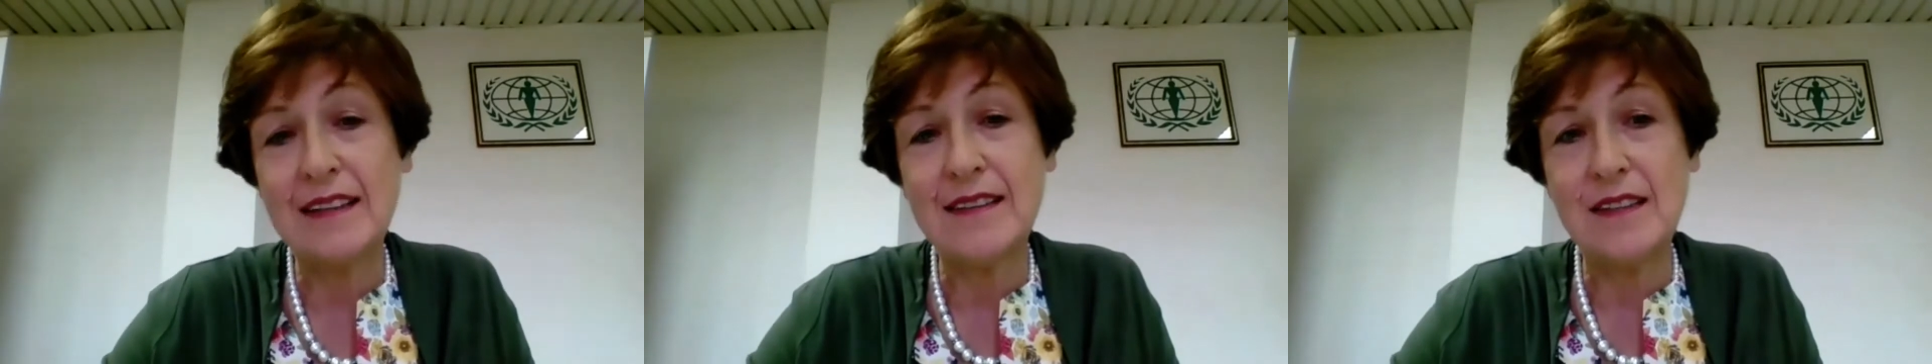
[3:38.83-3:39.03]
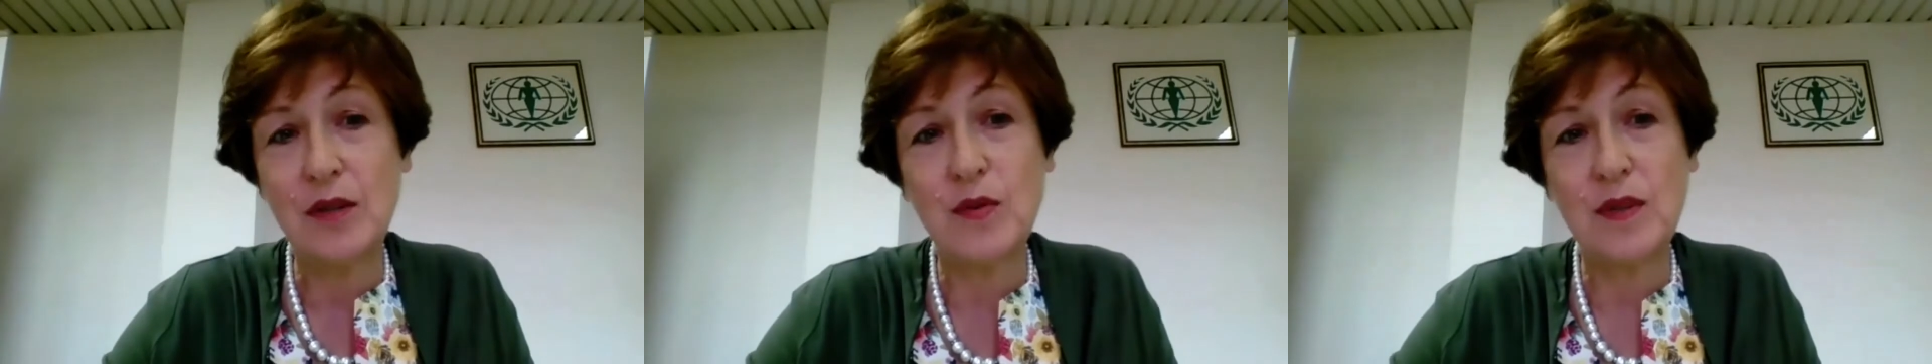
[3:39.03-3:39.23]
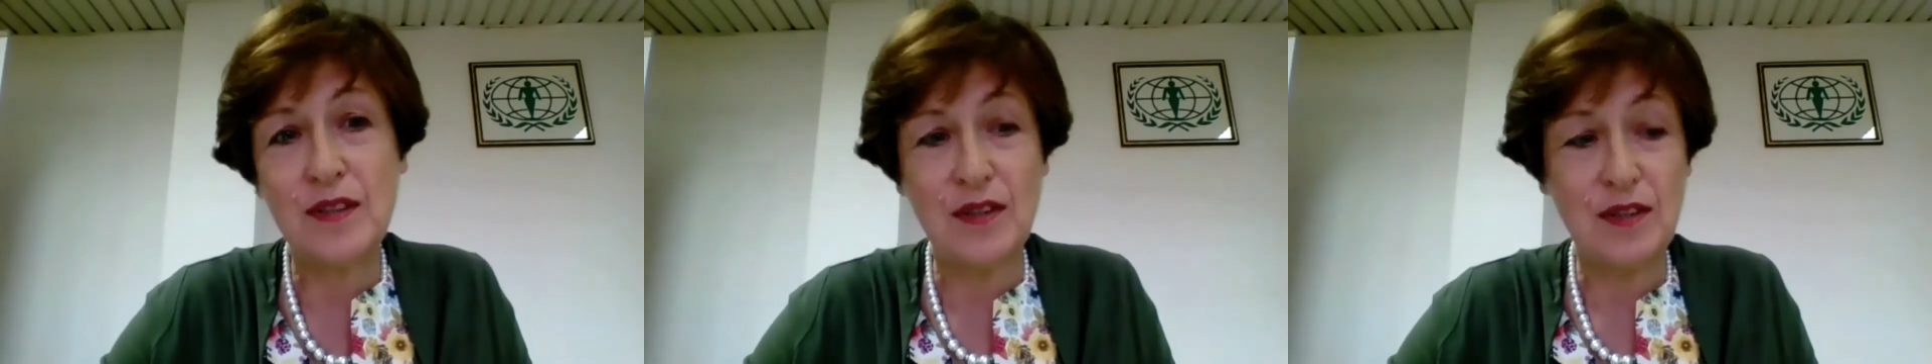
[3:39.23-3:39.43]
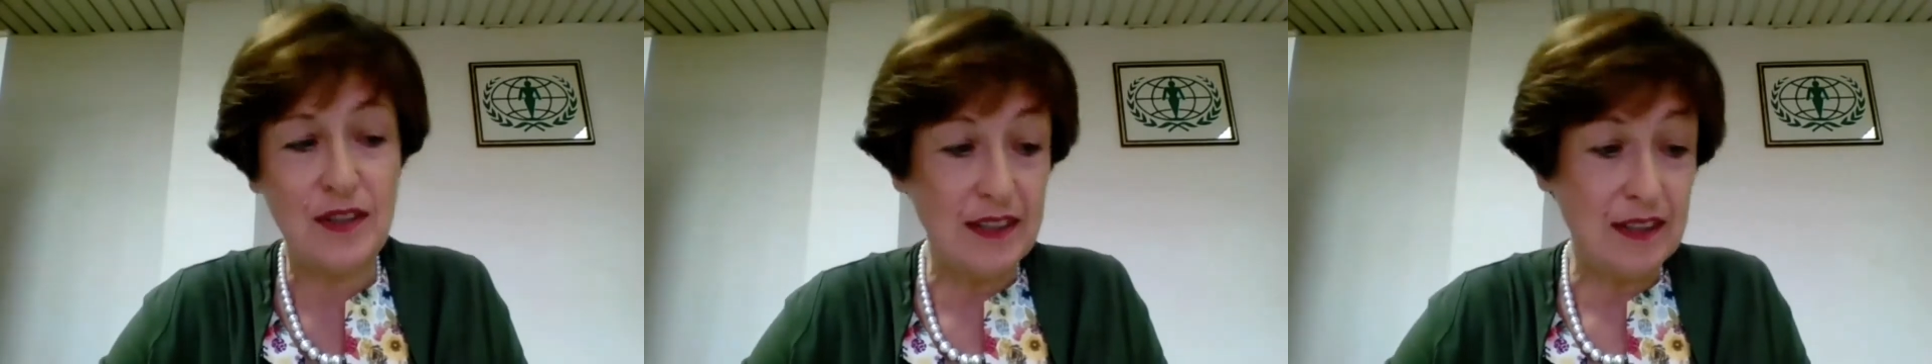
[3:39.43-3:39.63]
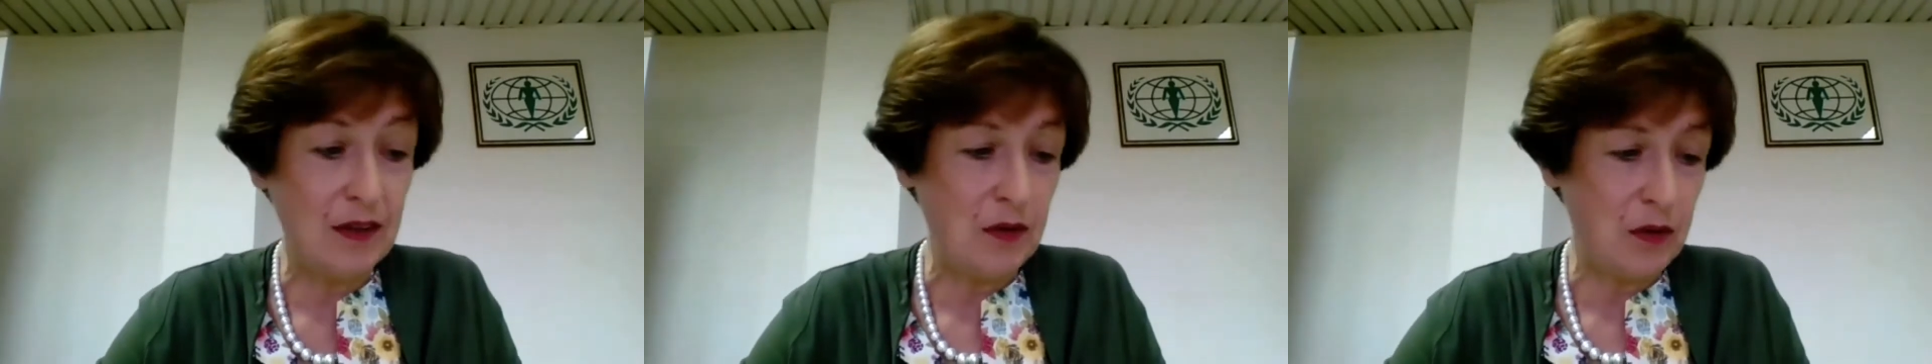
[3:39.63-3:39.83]
situazione
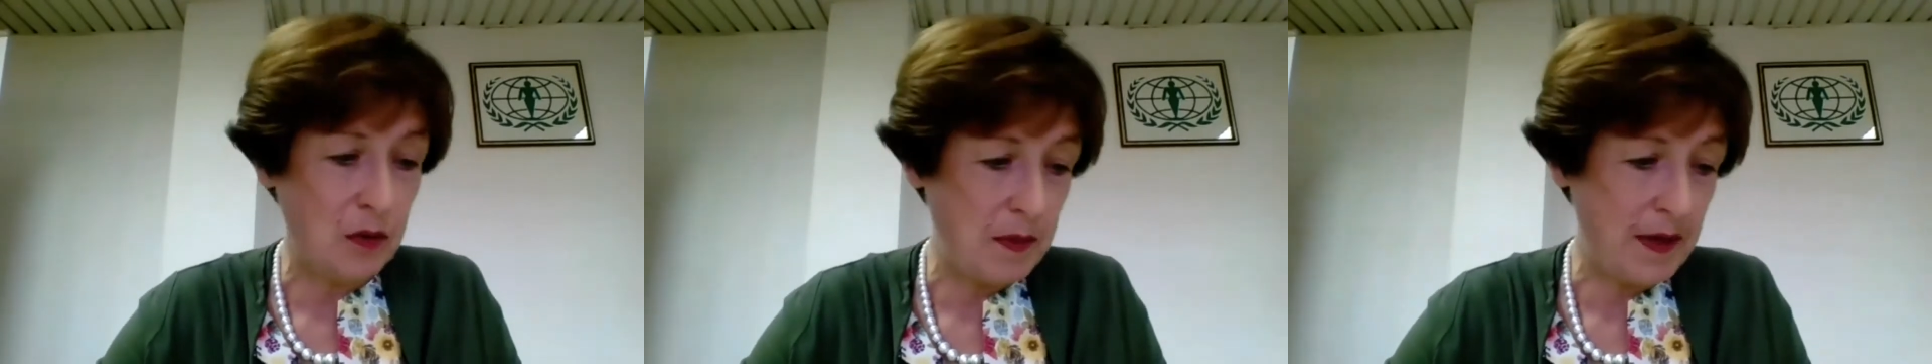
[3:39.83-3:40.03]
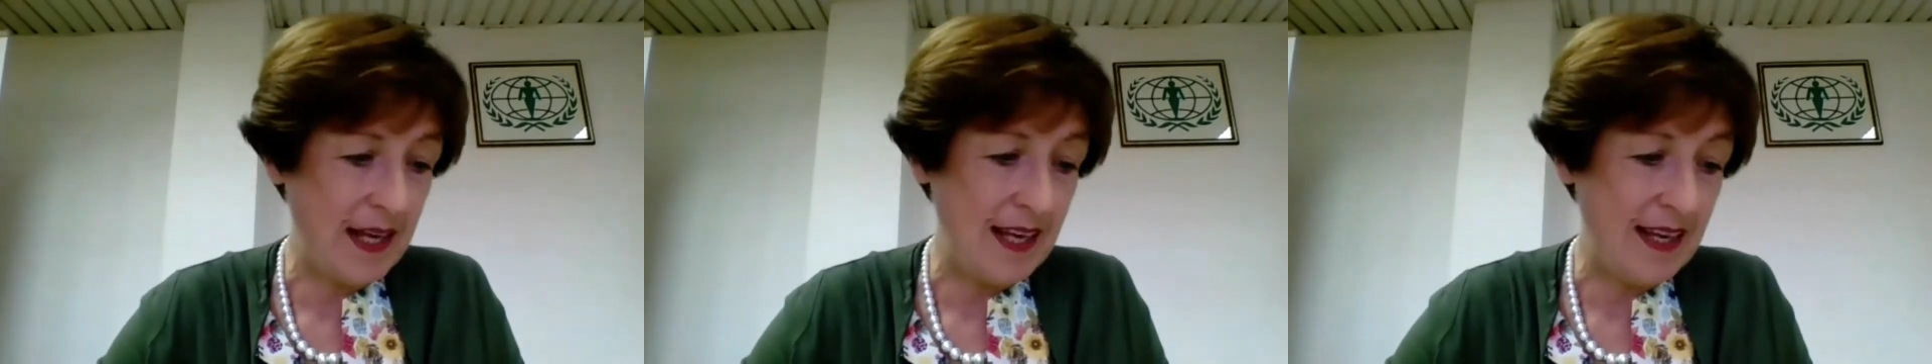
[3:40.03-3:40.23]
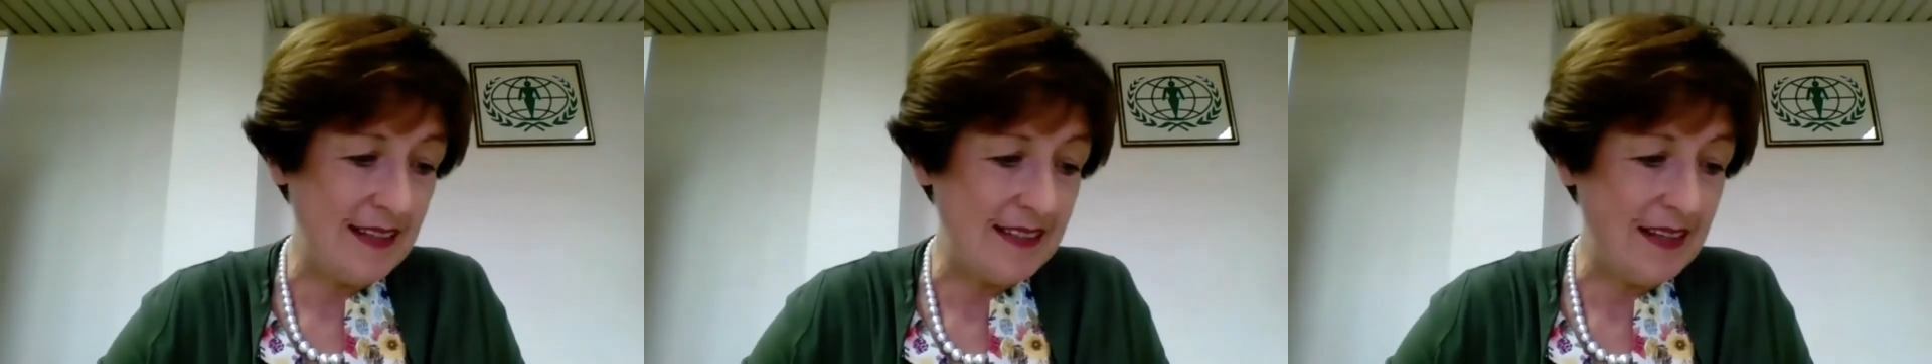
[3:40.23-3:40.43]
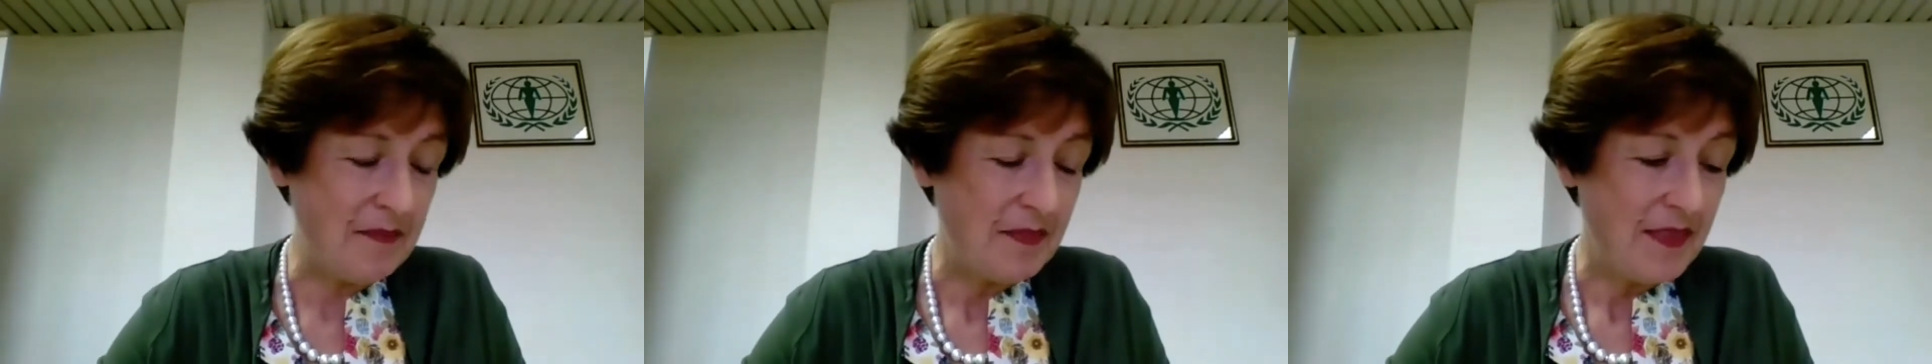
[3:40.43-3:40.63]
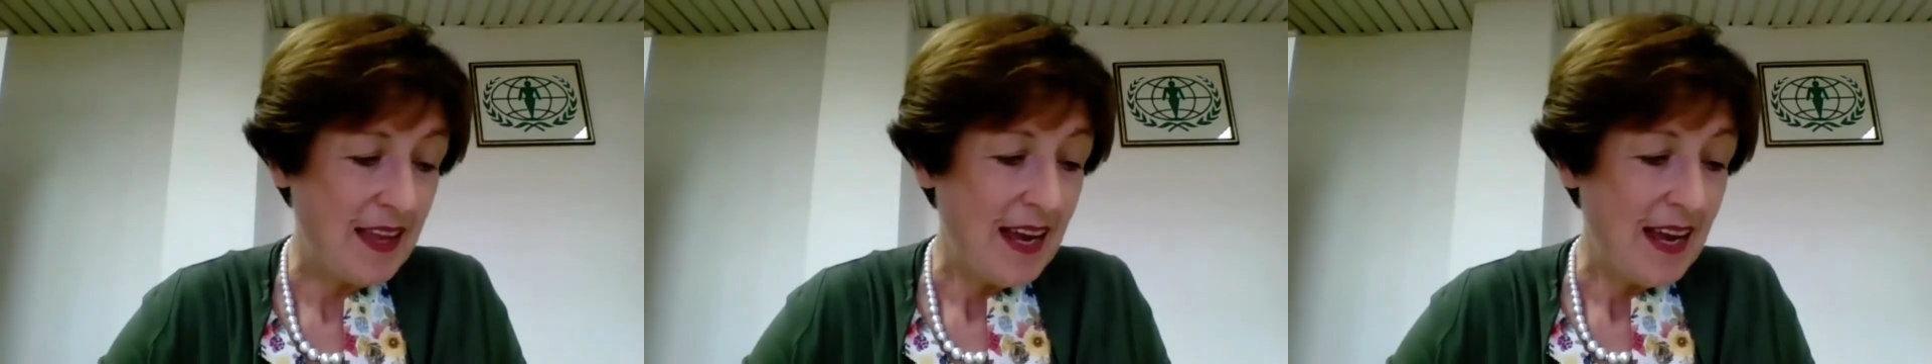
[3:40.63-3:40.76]
del loro paese.